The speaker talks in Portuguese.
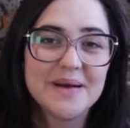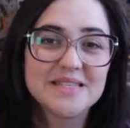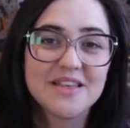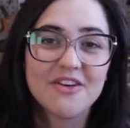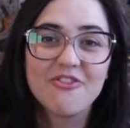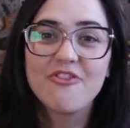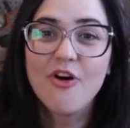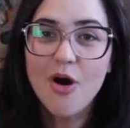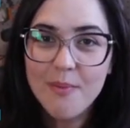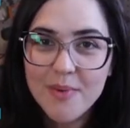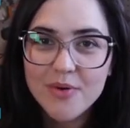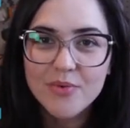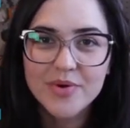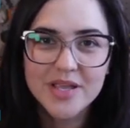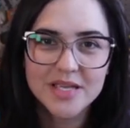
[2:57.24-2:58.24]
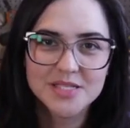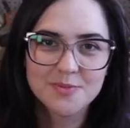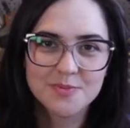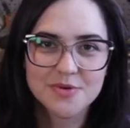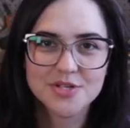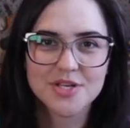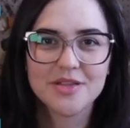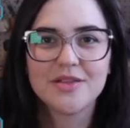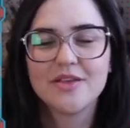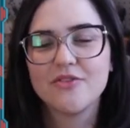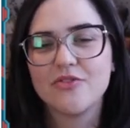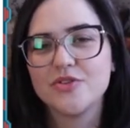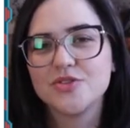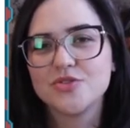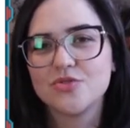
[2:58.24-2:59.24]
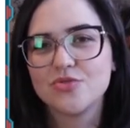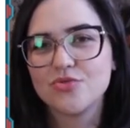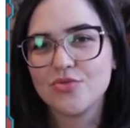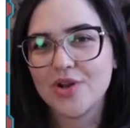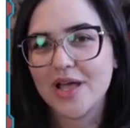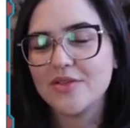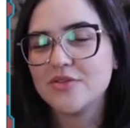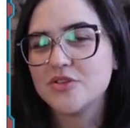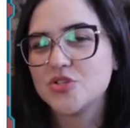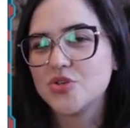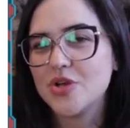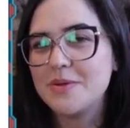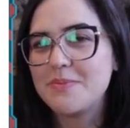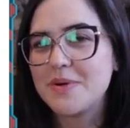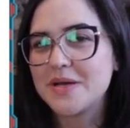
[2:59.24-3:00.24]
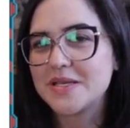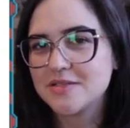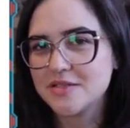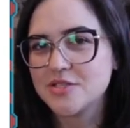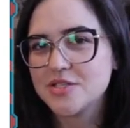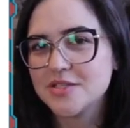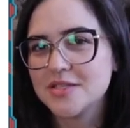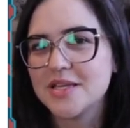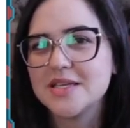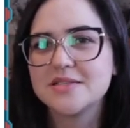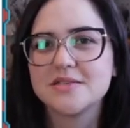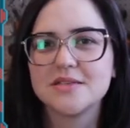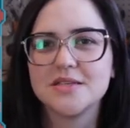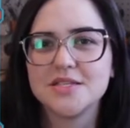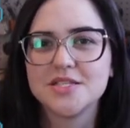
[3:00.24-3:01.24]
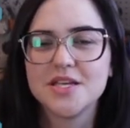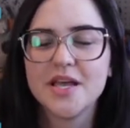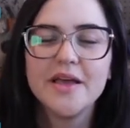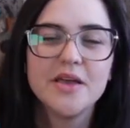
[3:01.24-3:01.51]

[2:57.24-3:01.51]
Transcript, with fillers: mas a forma com que esse projeto aqui foi estruturado deixou ele bastante interessante.